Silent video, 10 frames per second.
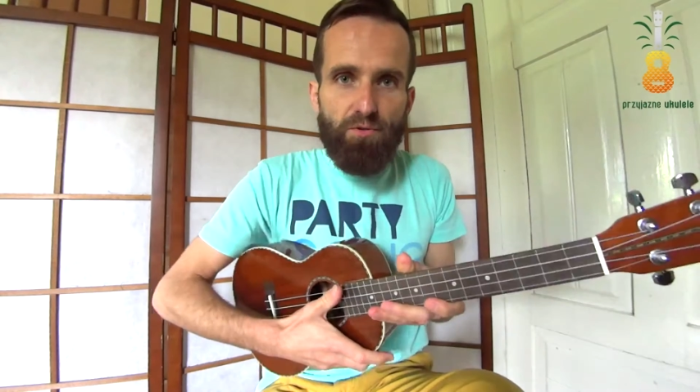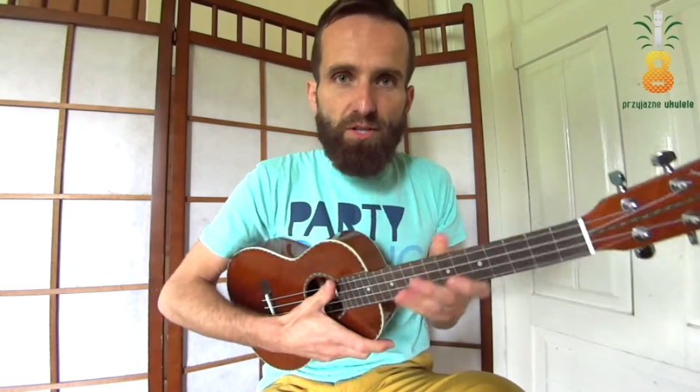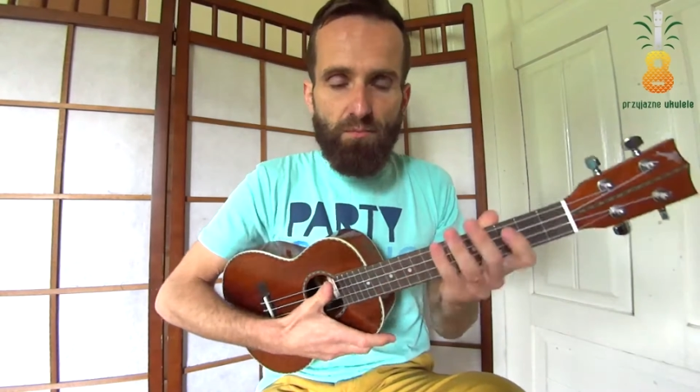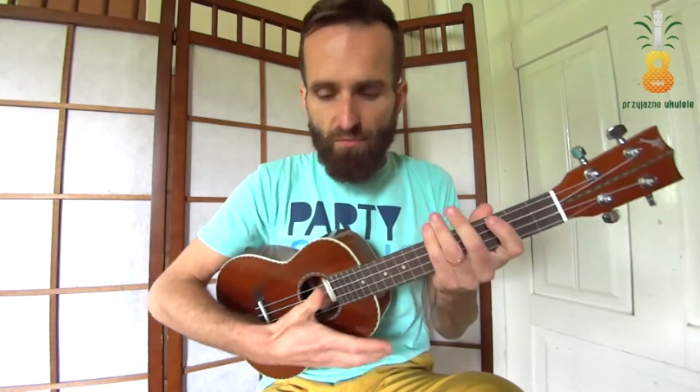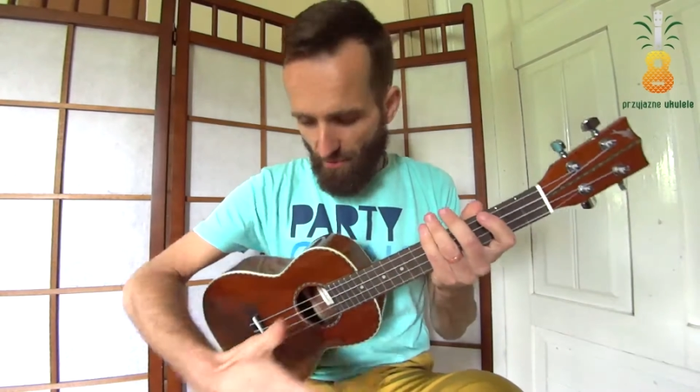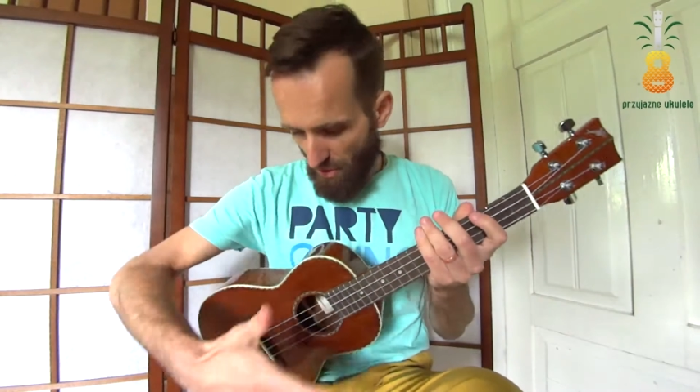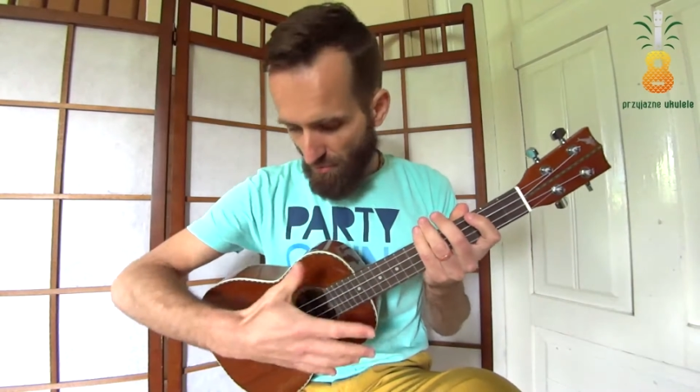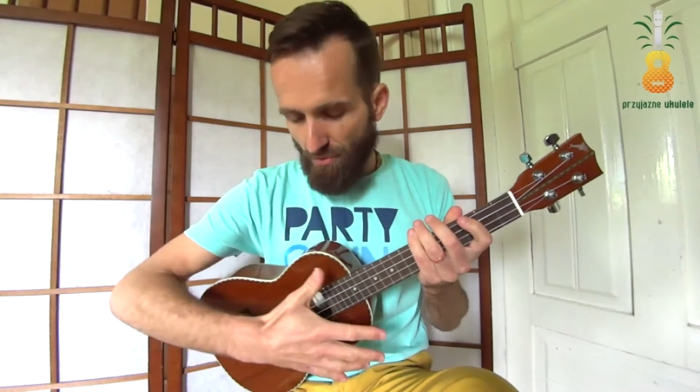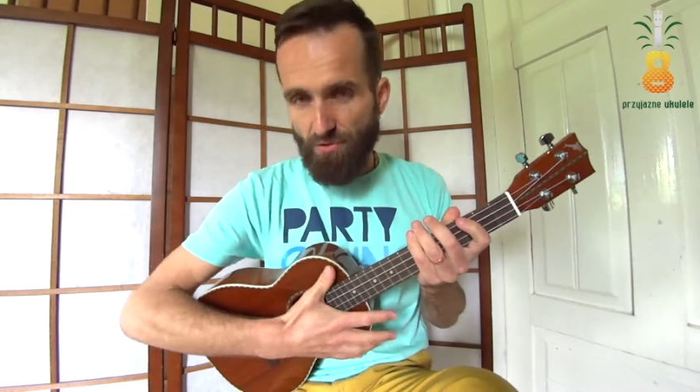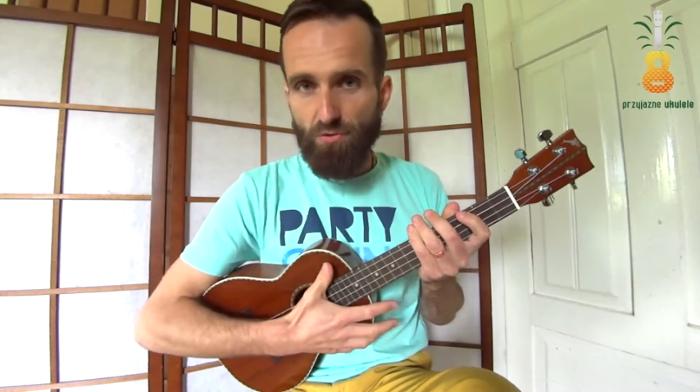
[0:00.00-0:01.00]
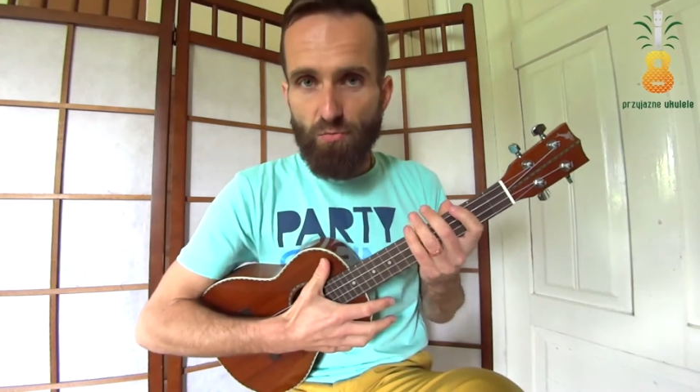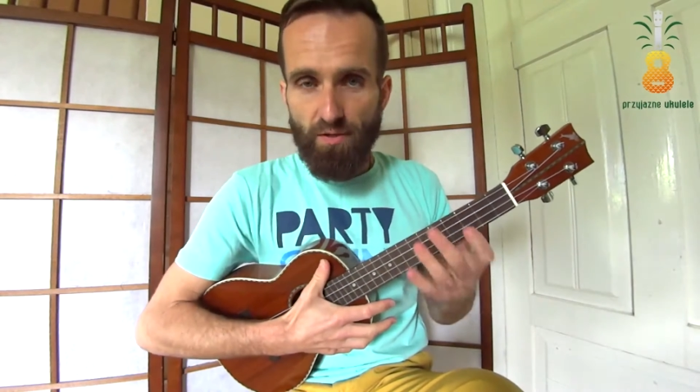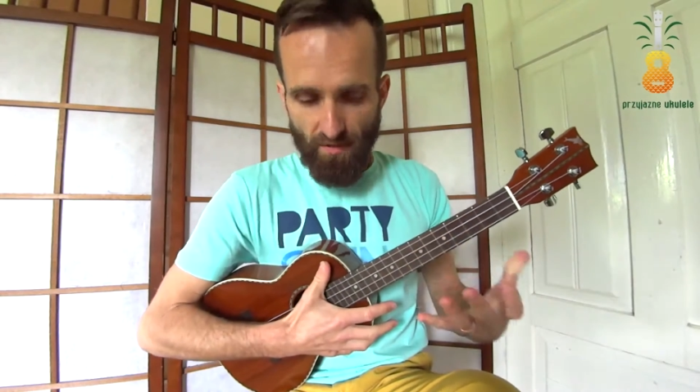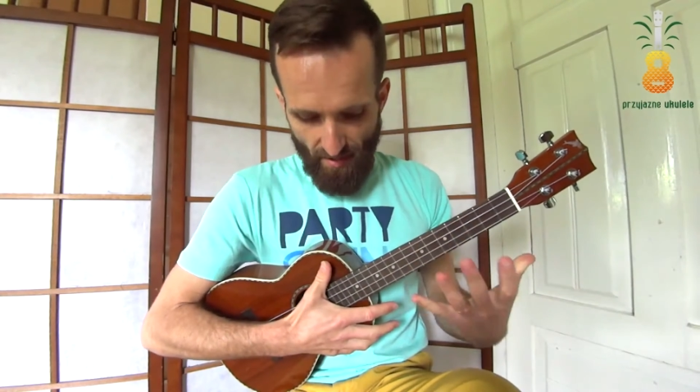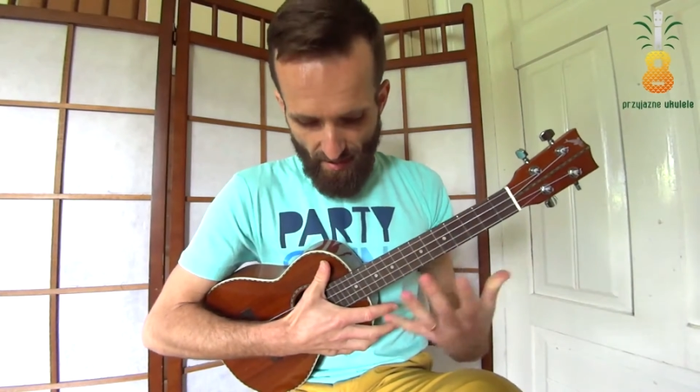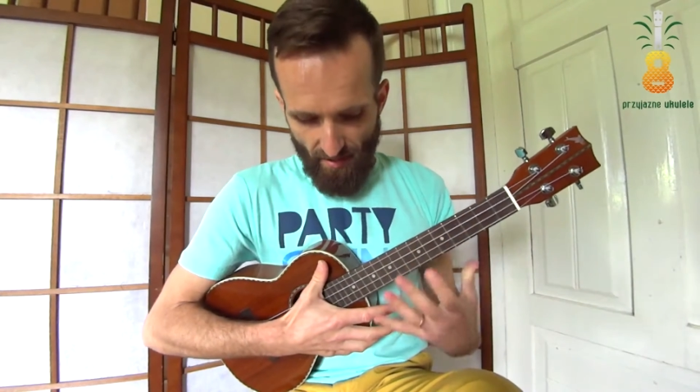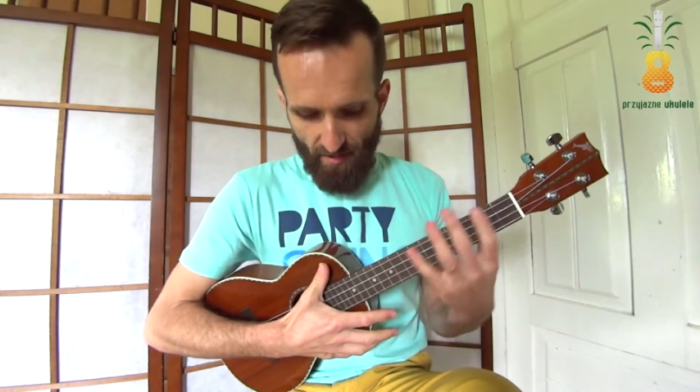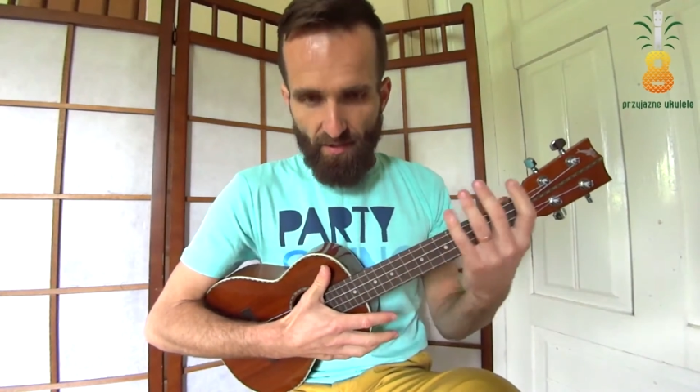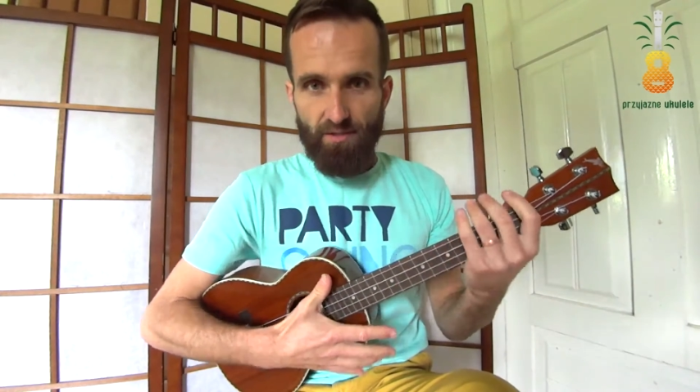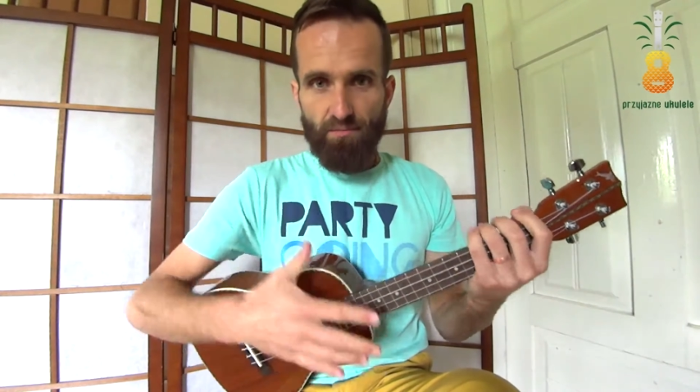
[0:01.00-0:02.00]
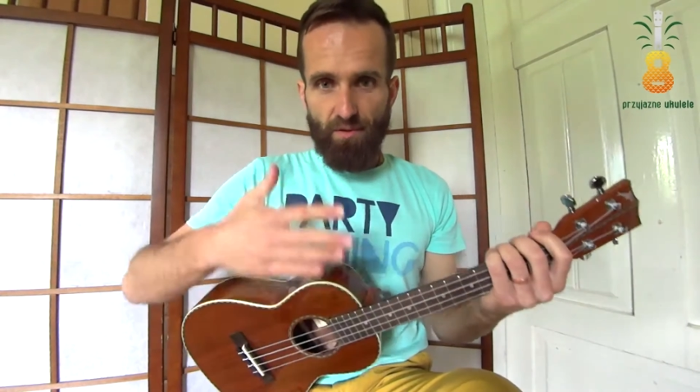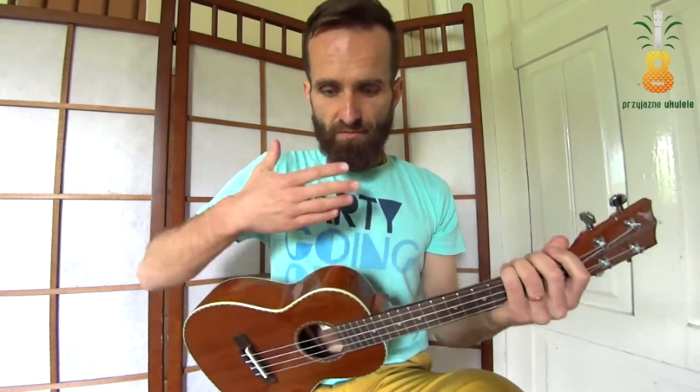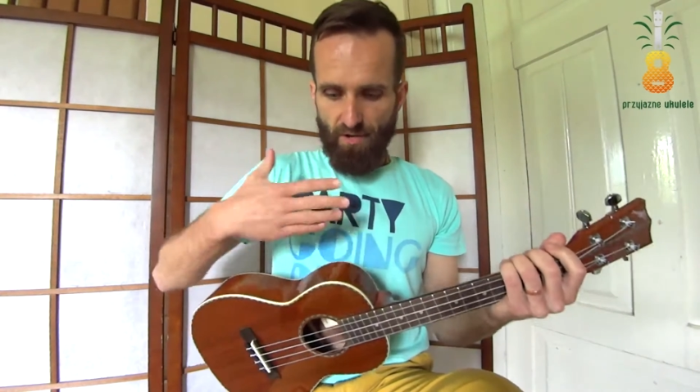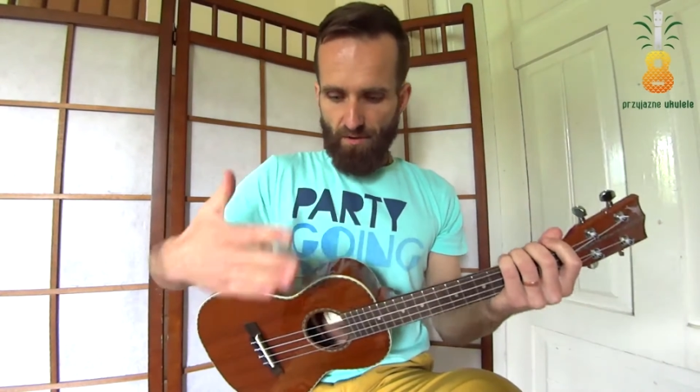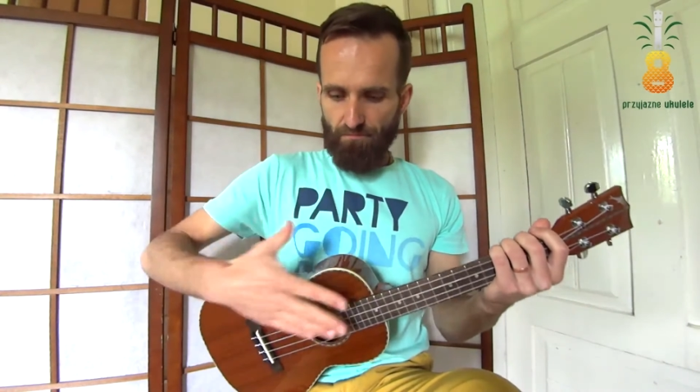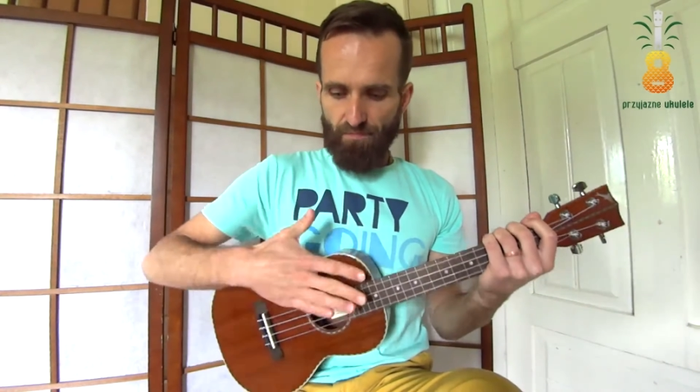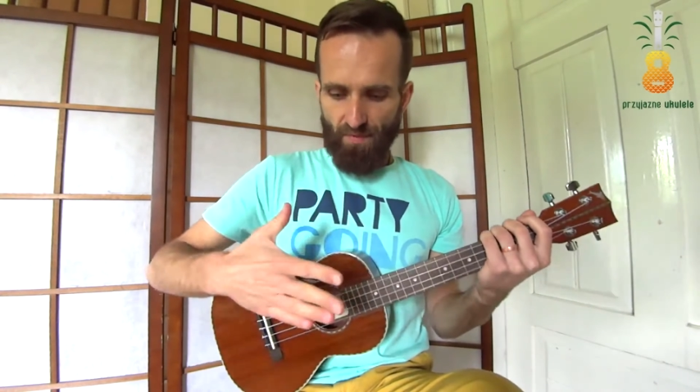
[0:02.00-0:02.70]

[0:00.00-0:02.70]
ciele, bo wiadomo, instrument jest, prawda,